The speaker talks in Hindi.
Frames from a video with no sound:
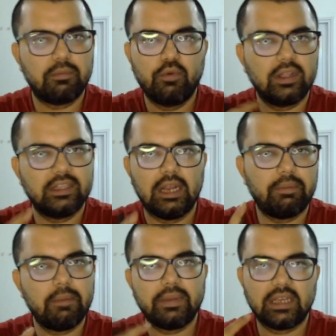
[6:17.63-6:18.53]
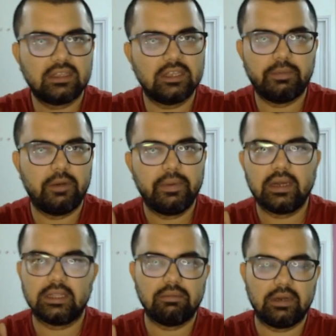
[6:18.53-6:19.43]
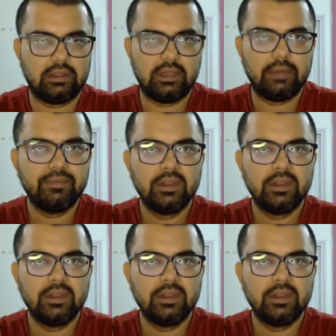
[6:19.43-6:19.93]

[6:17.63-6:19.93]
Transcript: पूरा तेल आपने पचास के स्पीड पर ख़त्म कर दिया